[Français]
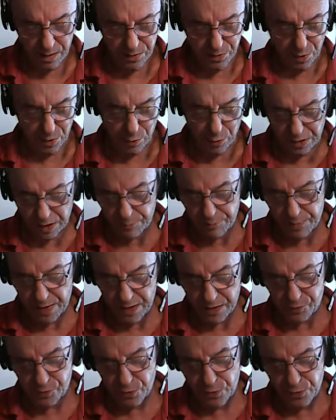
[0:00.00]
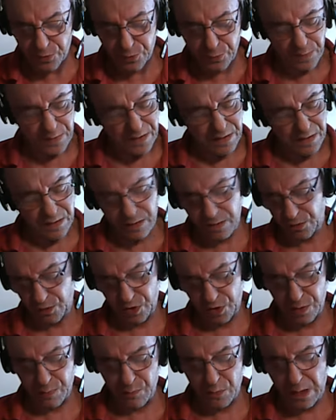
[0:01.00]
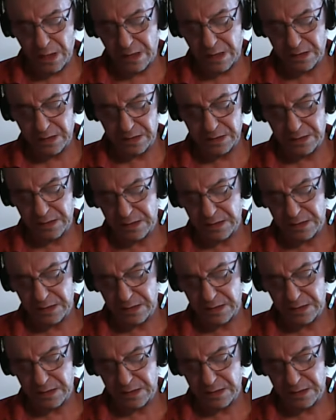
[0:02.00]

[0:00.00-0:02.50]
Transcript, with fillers: Seul au Québec je suis, chez moi.